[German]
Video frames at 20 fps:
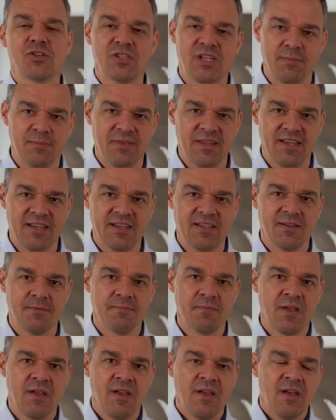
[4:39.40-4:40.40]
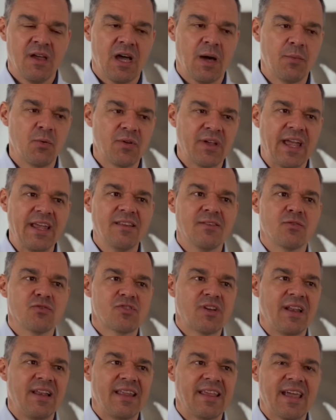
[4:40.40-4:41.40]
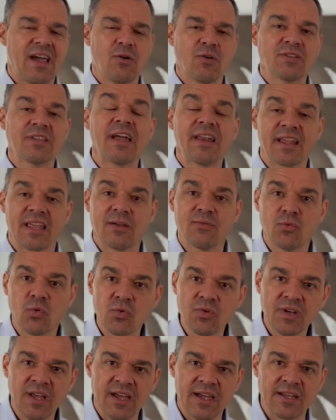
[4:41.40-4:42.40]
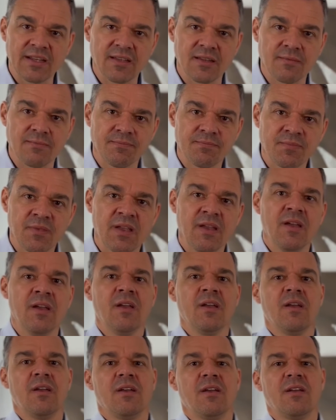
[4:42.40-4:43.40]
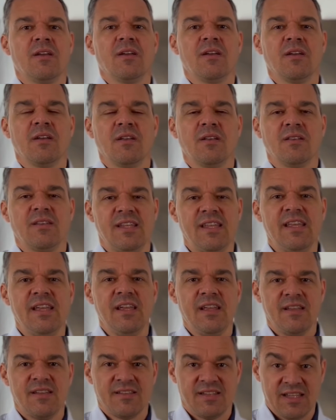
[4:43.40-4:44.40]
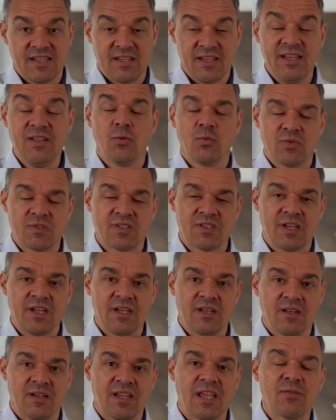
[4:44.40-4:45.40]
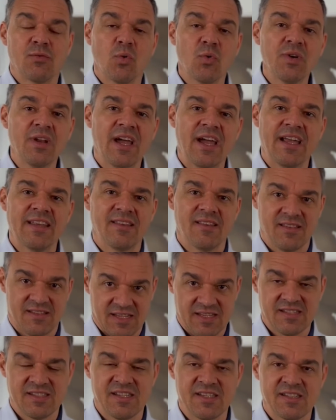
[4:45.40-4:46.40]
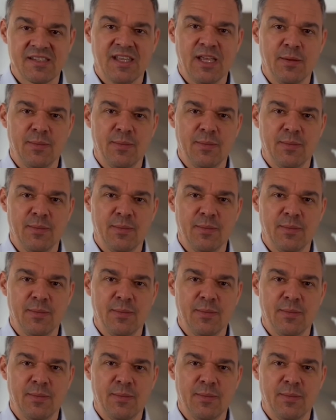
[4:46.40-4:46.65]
nein, das stimmt nicht. Aber du kennst wahrscheinlich auch deine Gewohnheiten die sind in uns drin. Gewohnheiten sind